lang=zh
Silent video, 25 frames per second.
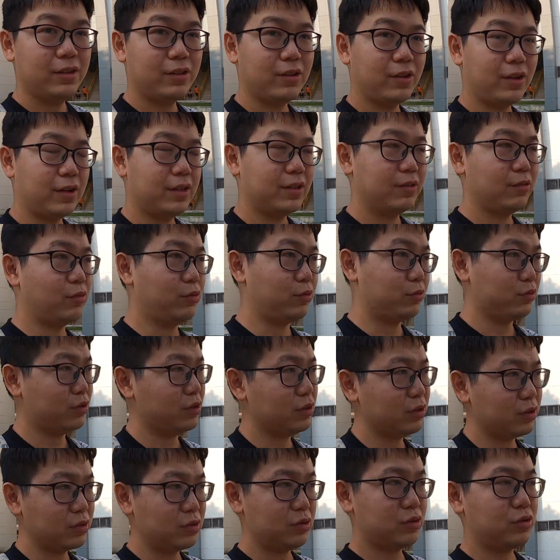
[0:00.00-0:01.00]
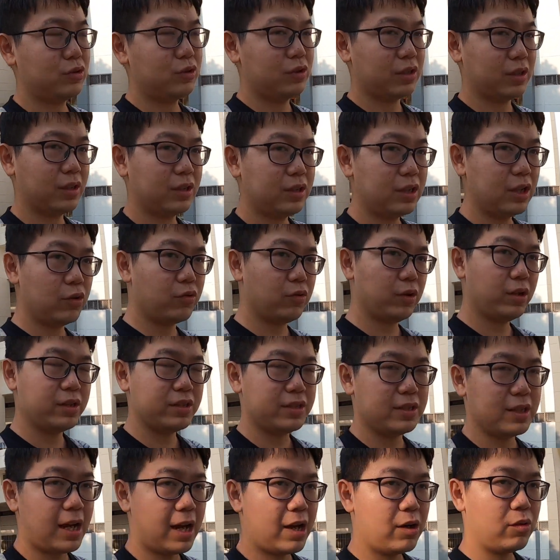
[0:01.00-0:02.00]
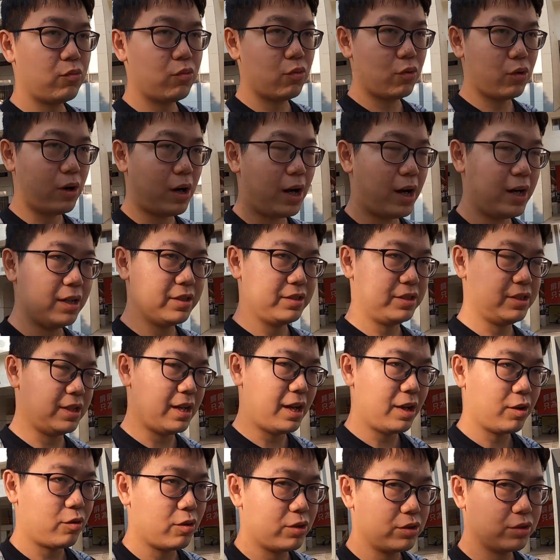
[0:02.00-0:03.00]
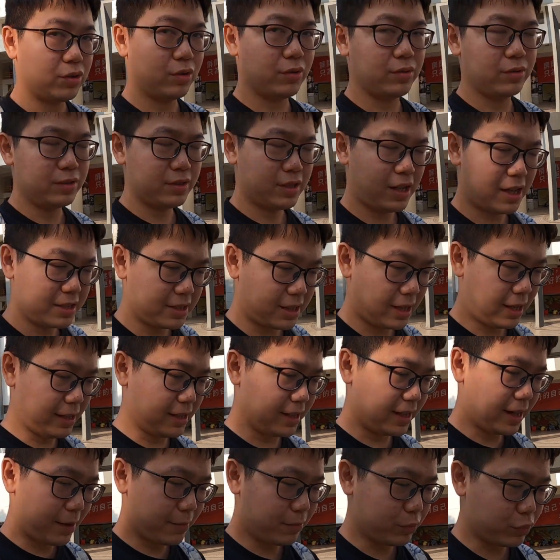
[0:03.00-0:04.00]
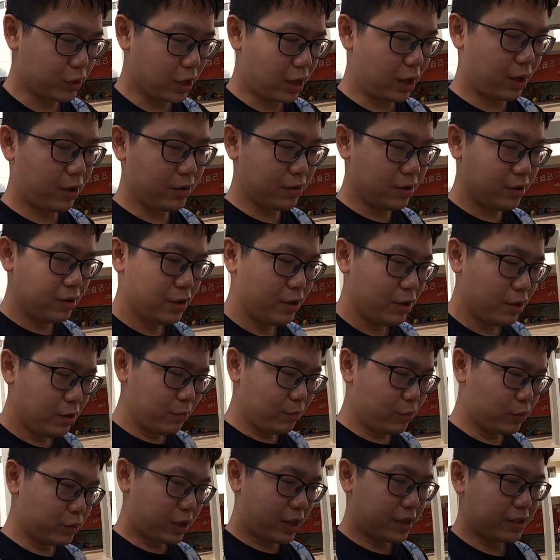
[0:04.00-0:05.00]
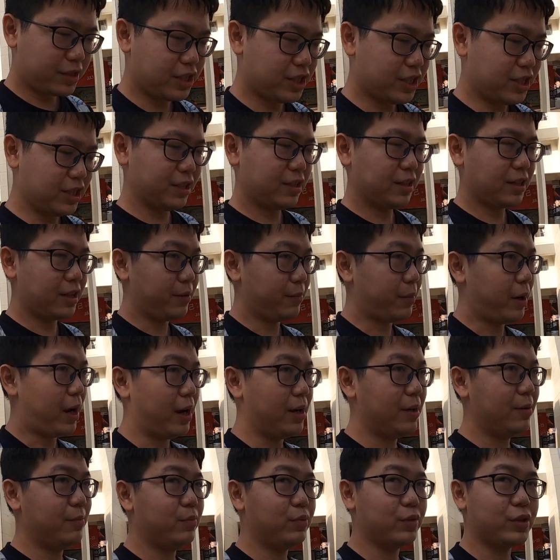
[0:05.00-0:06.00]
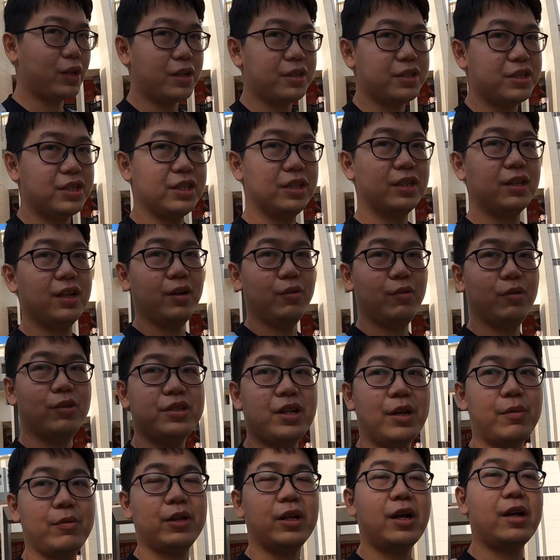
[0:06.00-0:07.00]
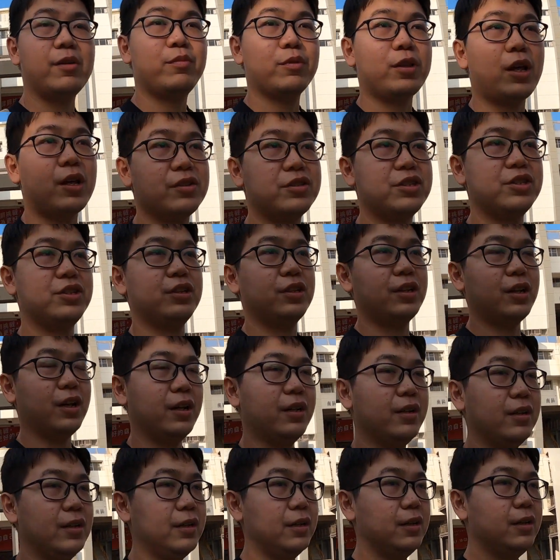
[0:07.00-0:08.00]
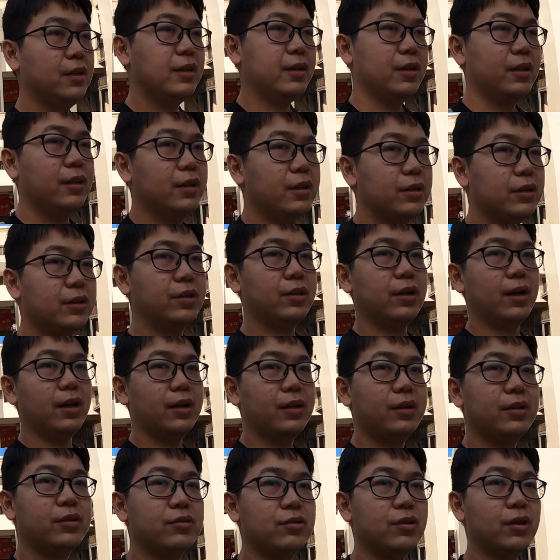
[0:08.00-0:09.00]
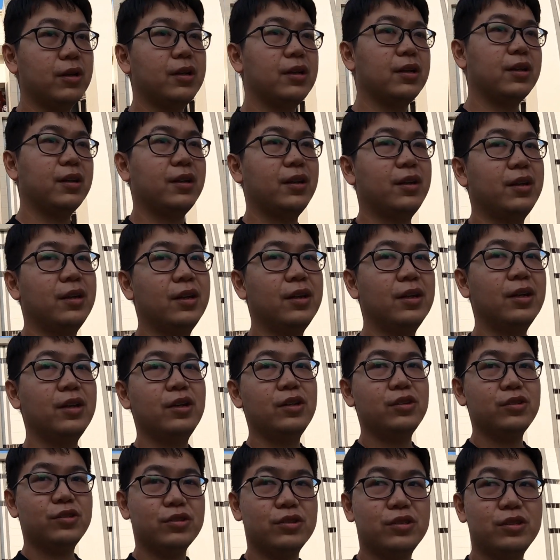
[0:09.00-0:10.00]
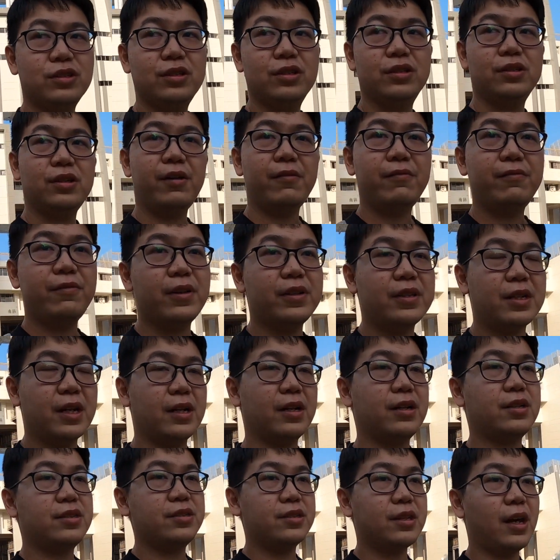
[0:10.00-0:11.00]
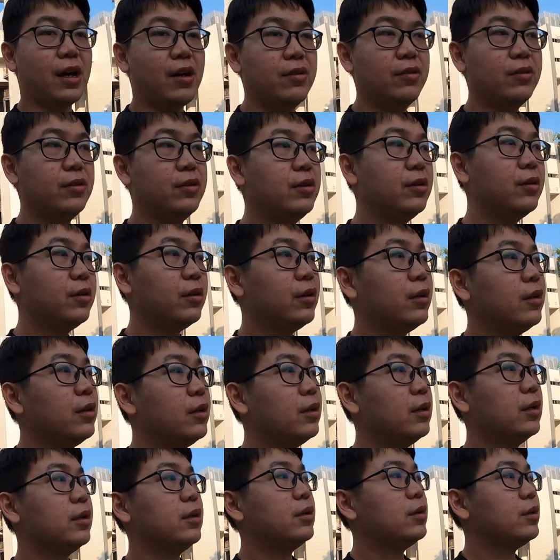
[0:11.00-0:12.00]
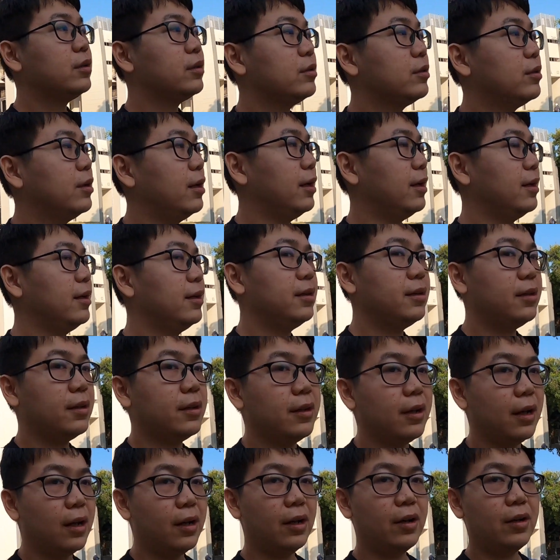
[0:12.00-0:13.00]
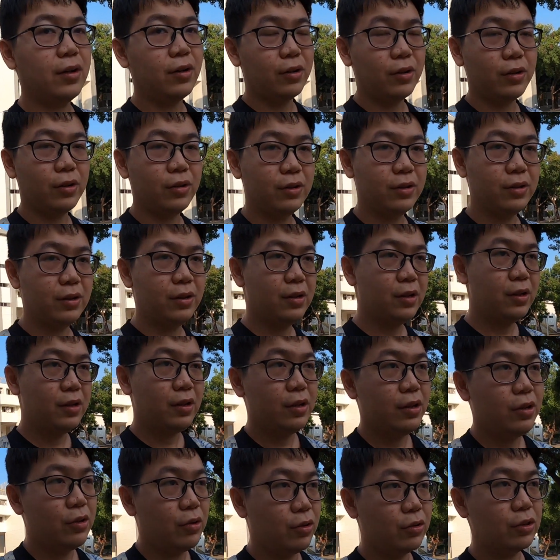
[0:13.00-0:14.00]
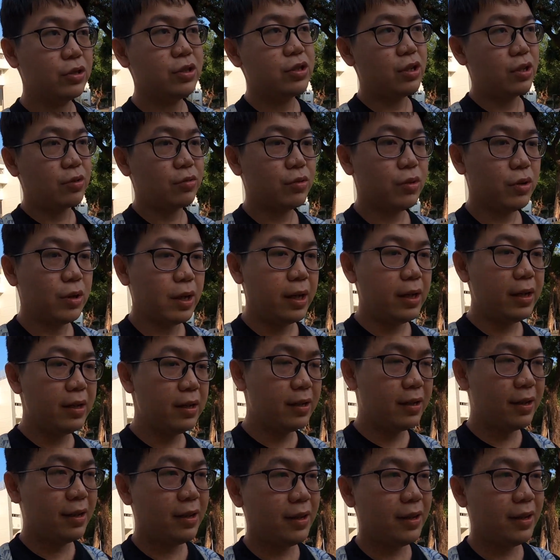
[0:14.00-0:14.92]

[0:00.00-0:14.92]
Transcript: 对，我整整个电影院加我还有其他观众加起来应该不到不到七个吧，不到七个，我想应该不到七个。对，所以。就是人非常的少，对，然后我就想说，哎，